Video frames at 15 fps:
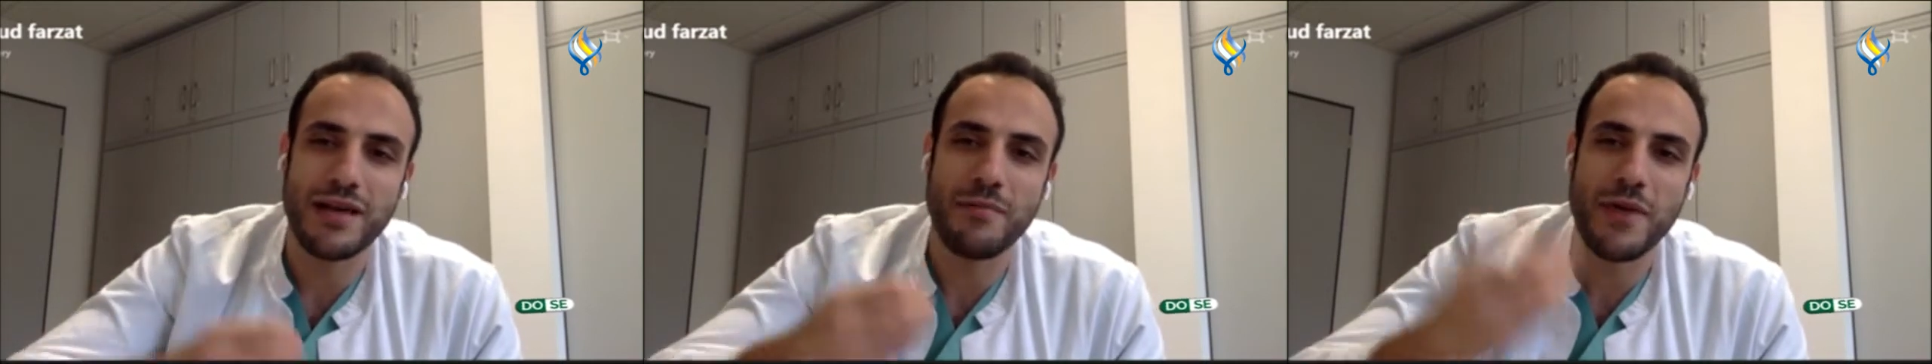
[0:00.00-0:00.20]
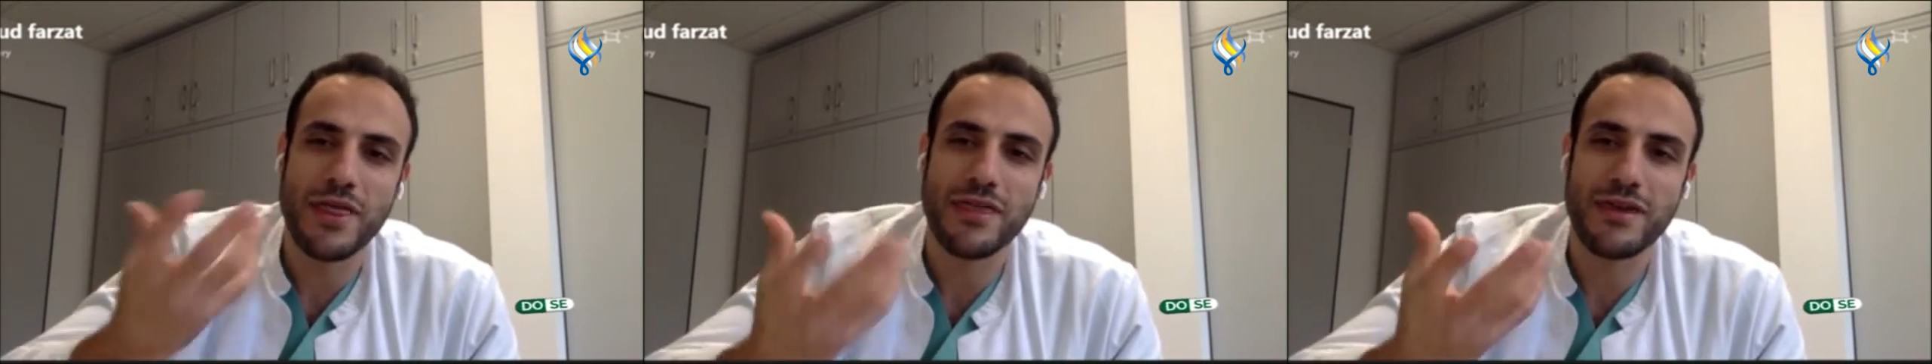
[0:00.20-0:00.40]

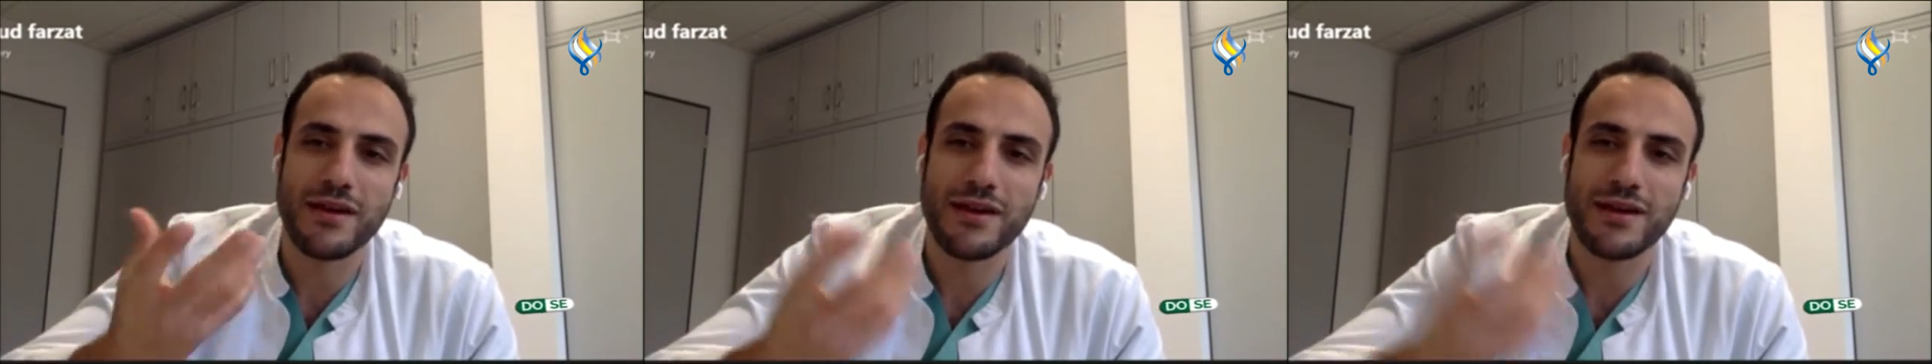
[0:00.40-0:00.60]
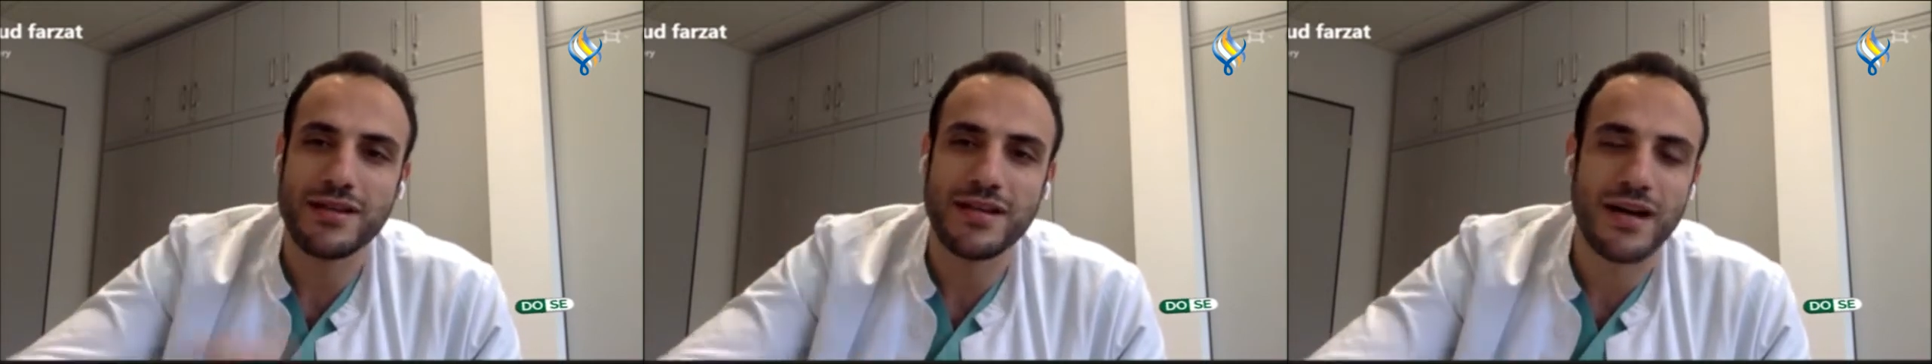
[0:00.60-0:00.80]

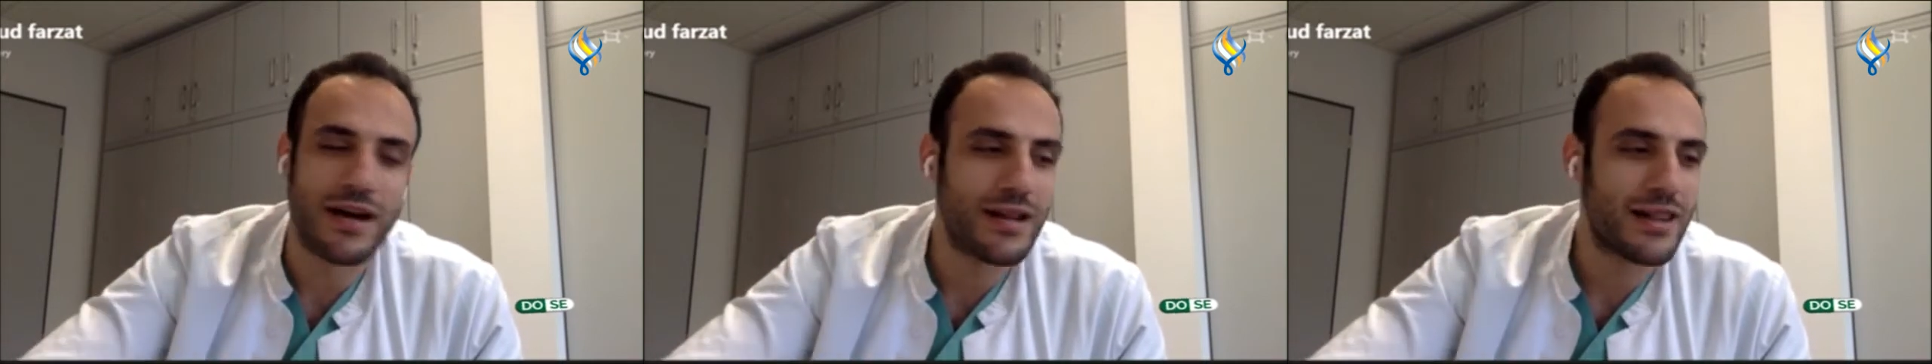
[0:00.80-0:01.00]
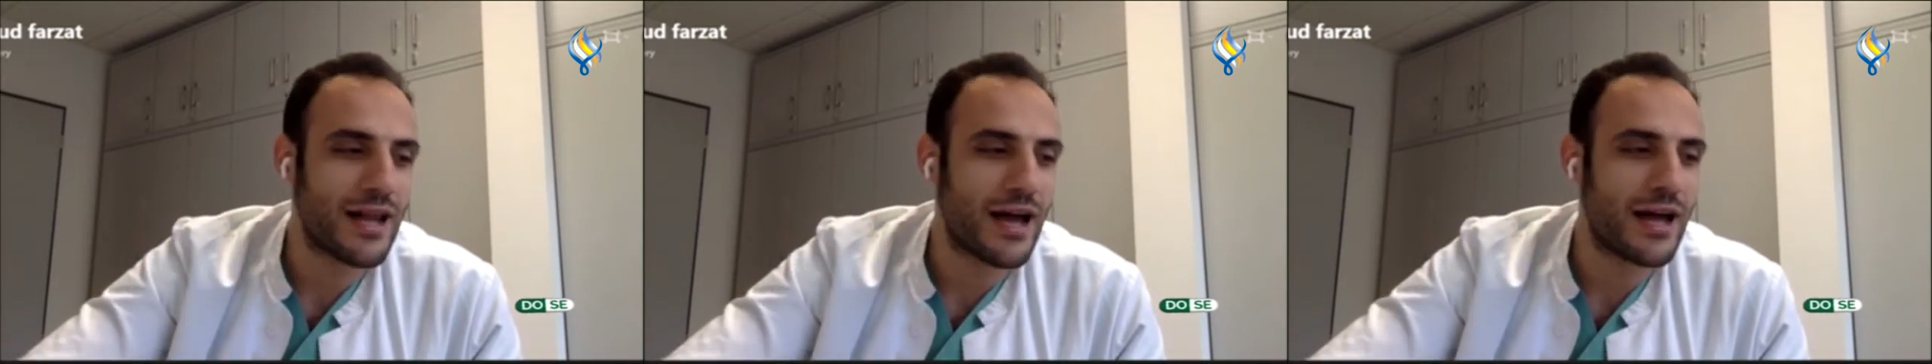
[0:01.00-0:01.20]
الاميث يعني
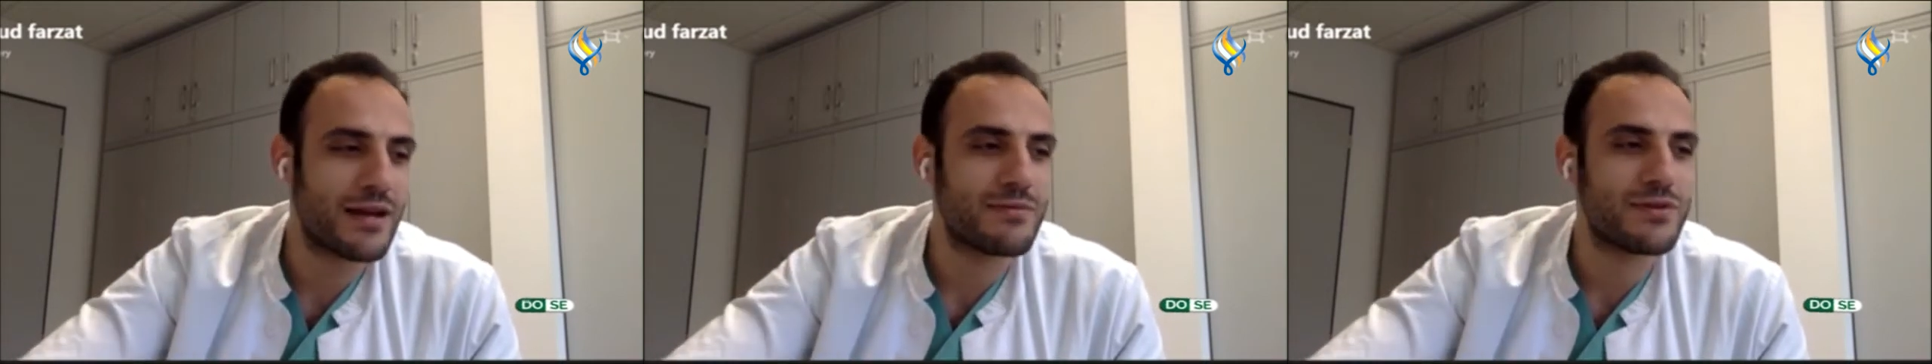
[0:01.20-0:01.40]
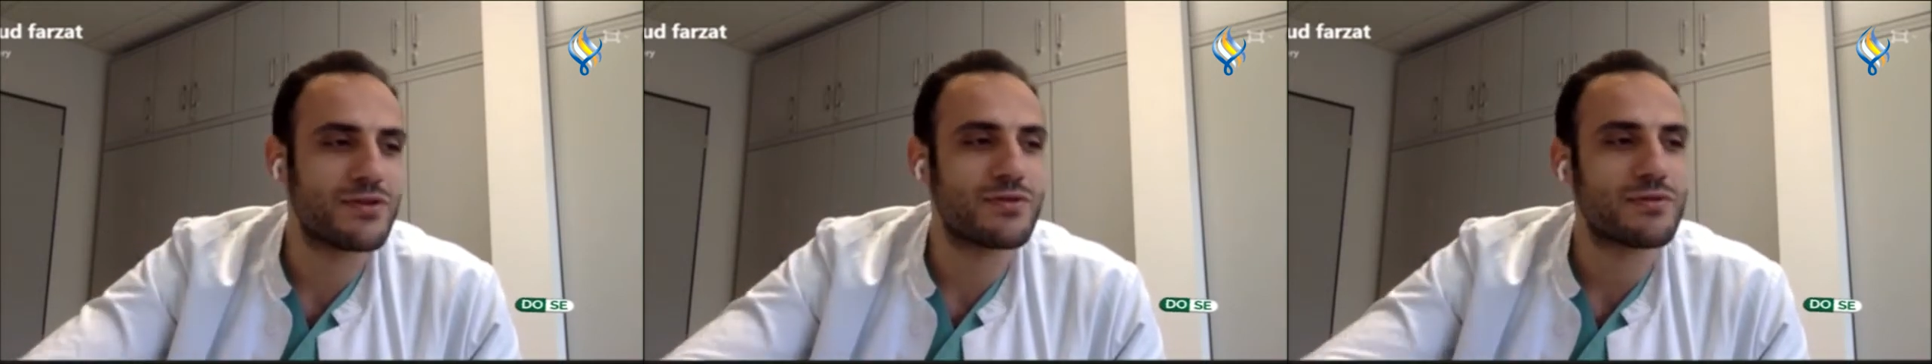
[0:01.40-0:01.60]
كانت
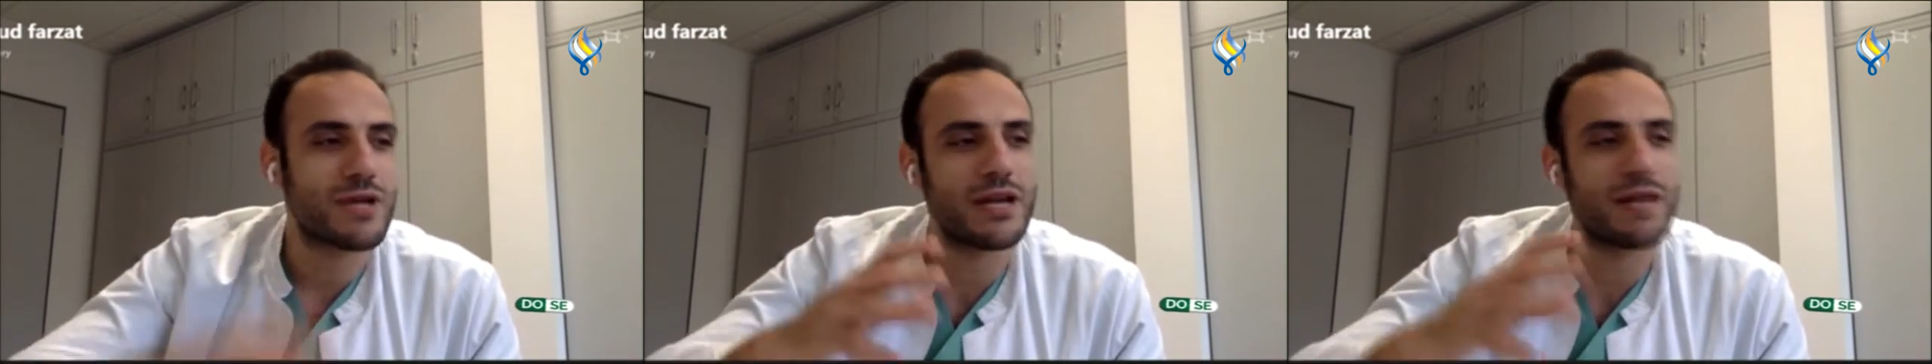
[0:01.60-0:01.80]
العالم انه